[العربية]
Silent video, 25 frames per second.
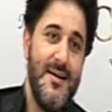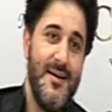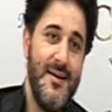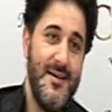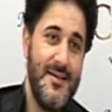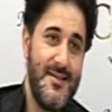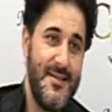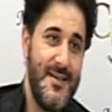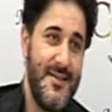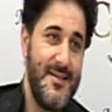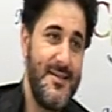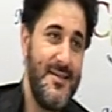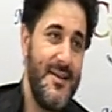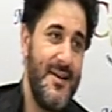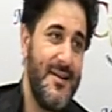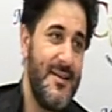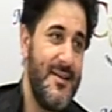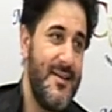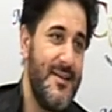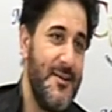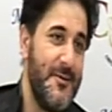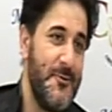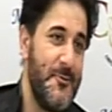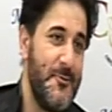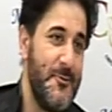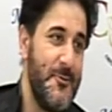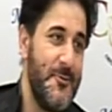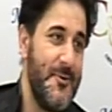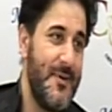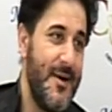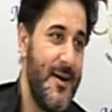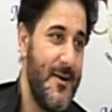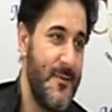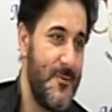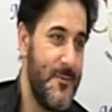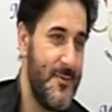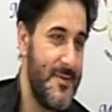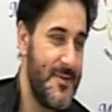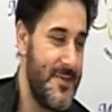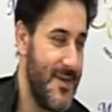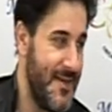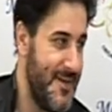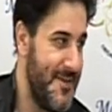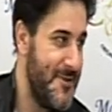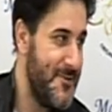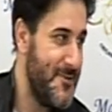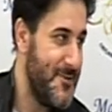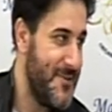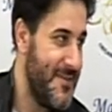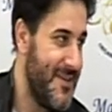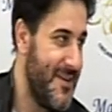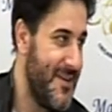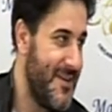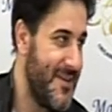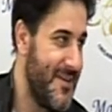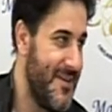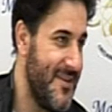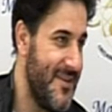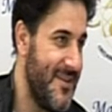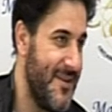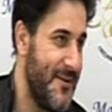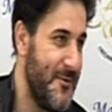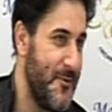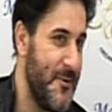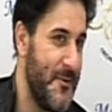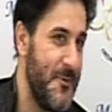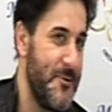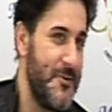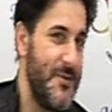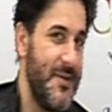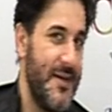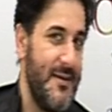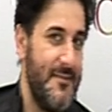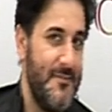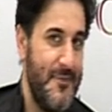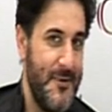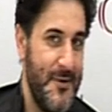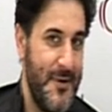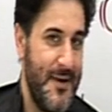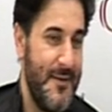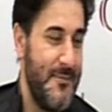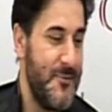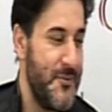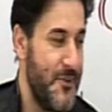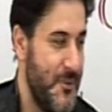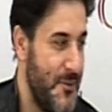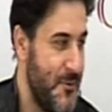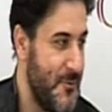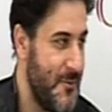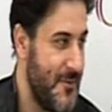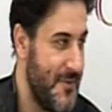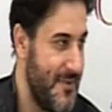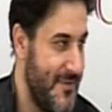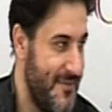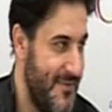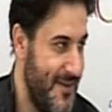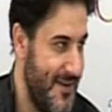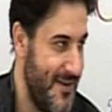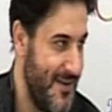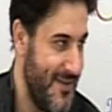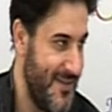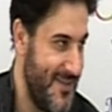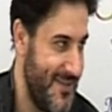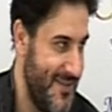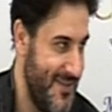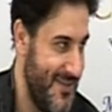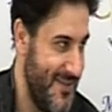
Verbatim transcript: احساسي انا انه حكون سعيد جدا اكيد لانه اول شيء عم عم شاركهم فرحه